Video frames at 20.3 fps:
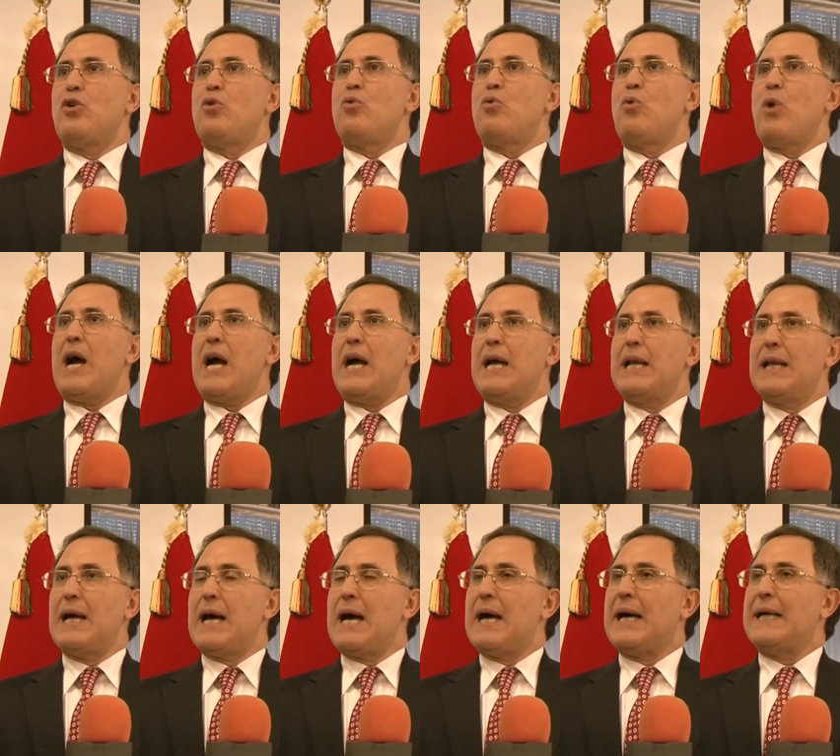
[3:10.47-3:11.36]

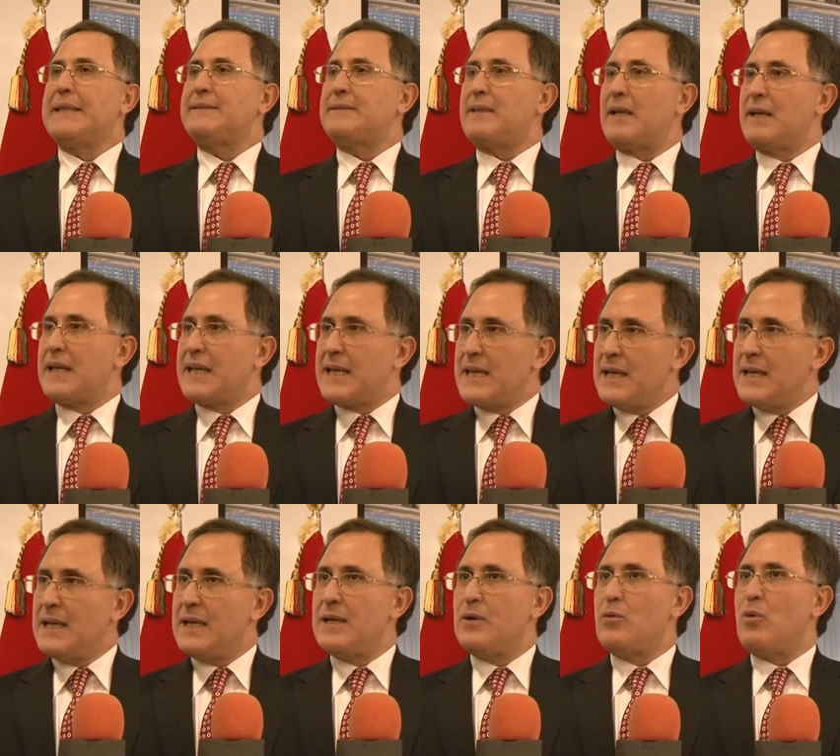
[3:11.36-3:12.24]
وعلى
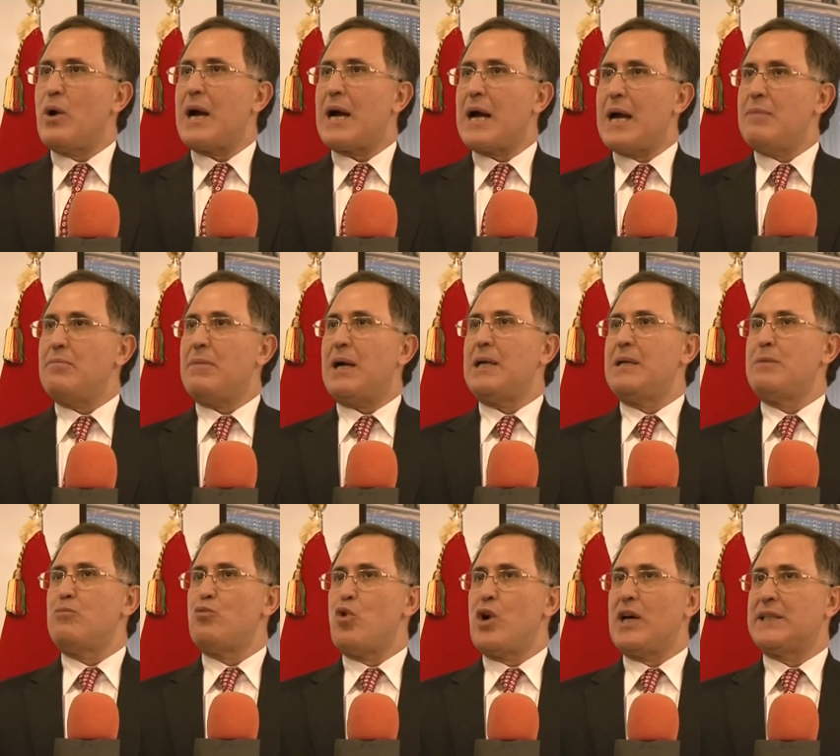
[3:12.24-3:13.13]
التنكيل وقمع
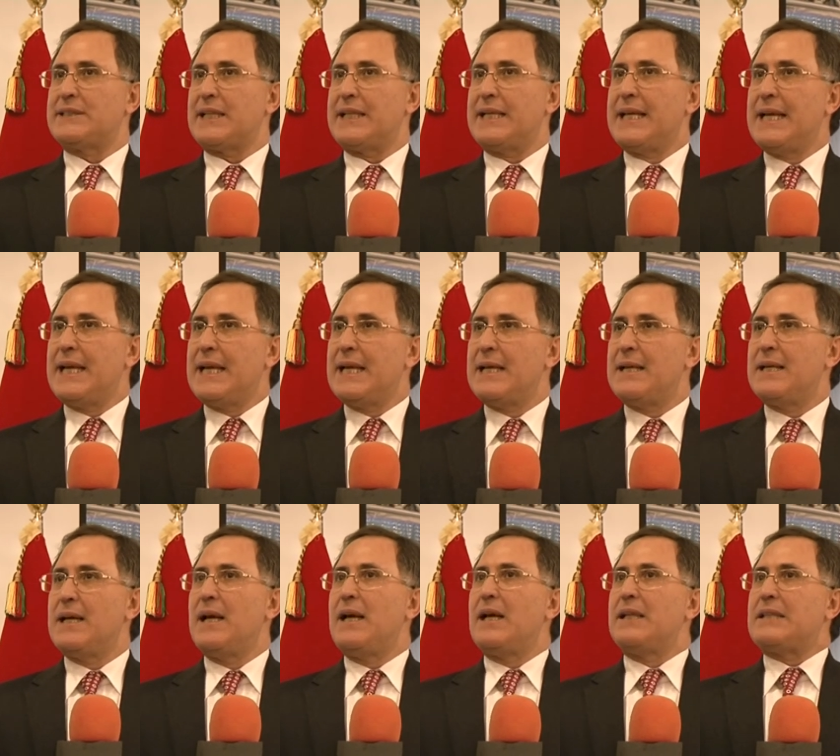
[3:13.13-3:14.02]
المواطنين
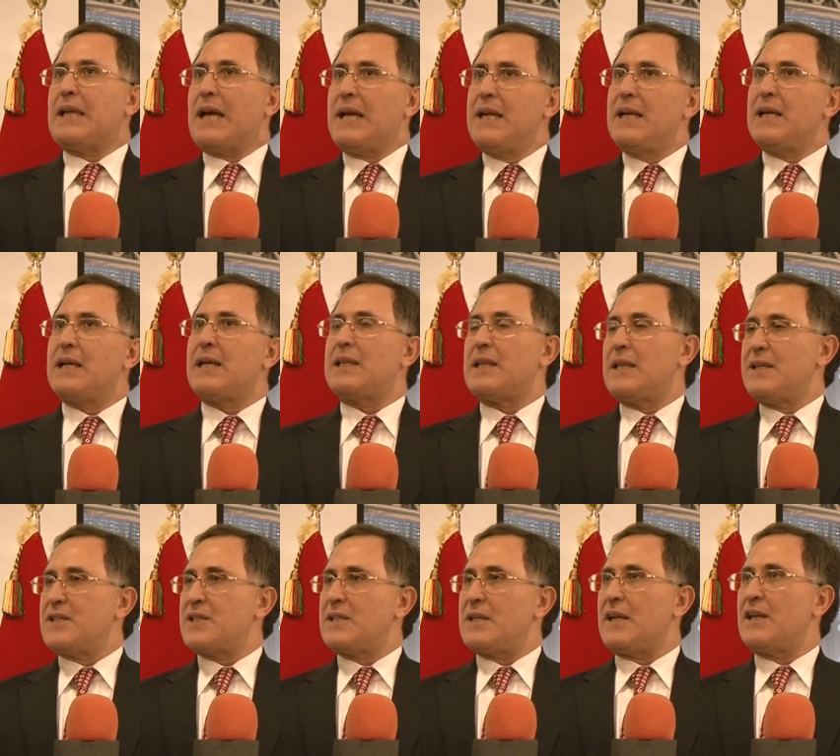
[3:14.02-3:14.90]
تغيرت
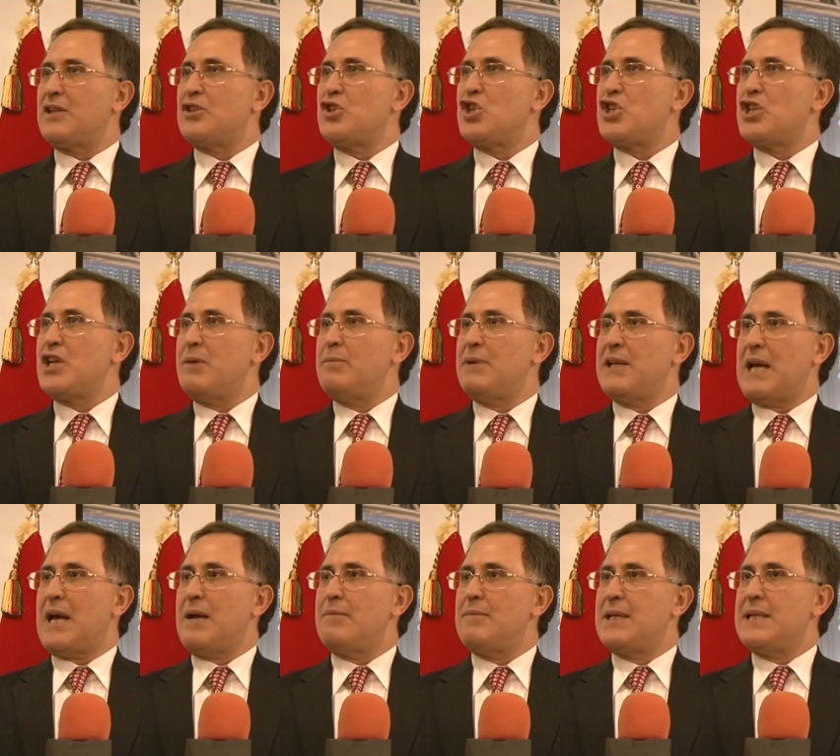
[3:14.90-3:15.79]
الاستراتيجيه من
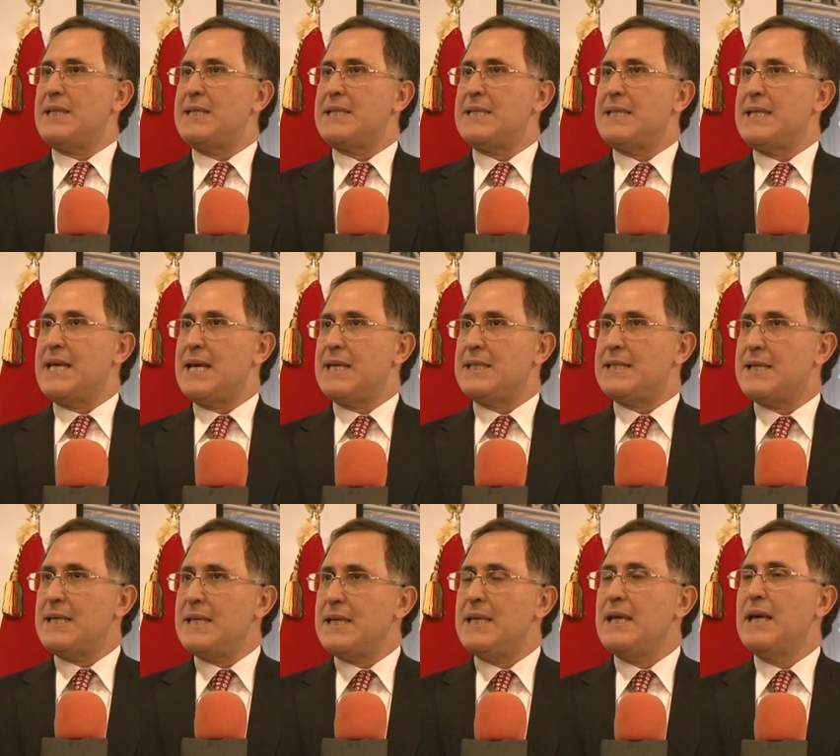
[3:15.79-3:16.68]
عمل
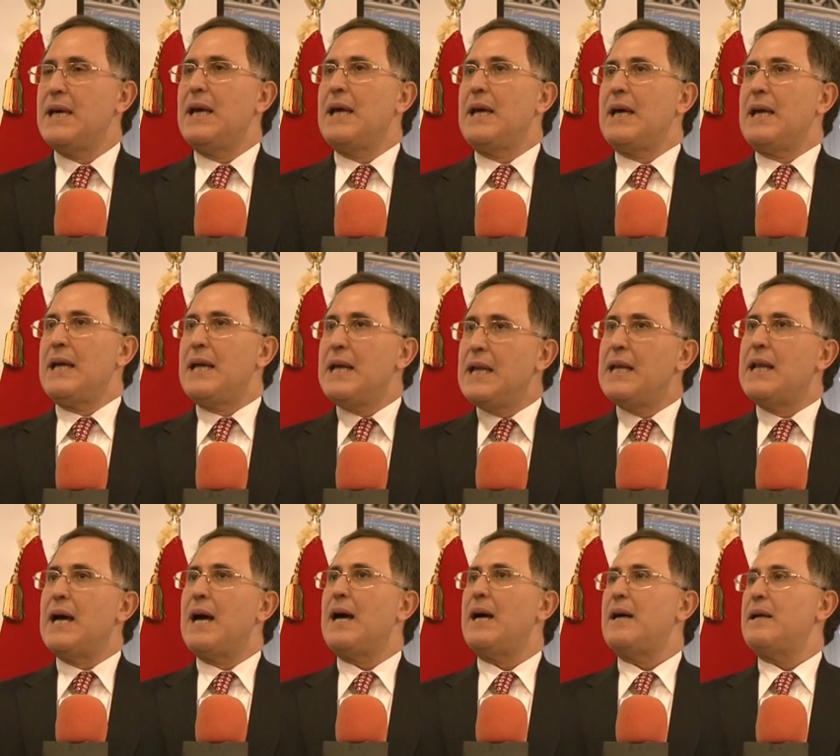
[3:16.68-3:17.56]
سياسي
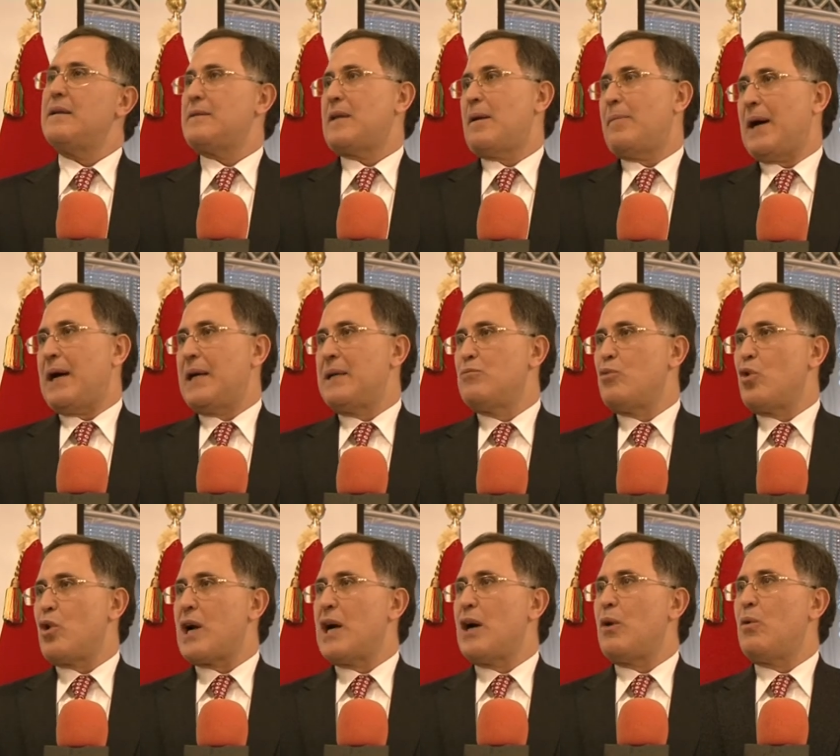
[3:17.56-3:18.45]
الى طبعا
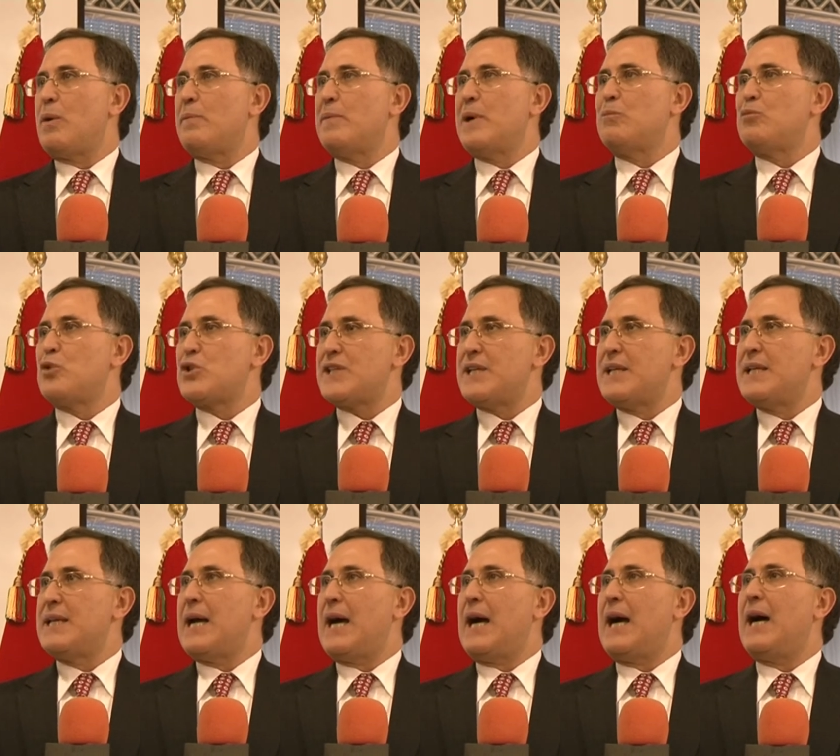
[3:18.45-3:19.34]
مقاومه
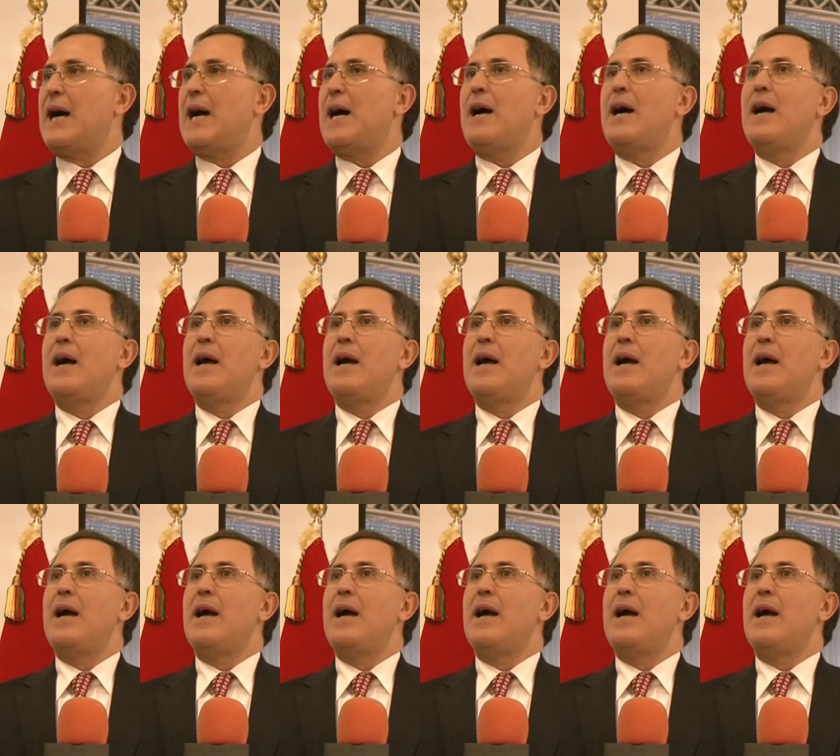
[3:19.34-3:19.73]
مسلحه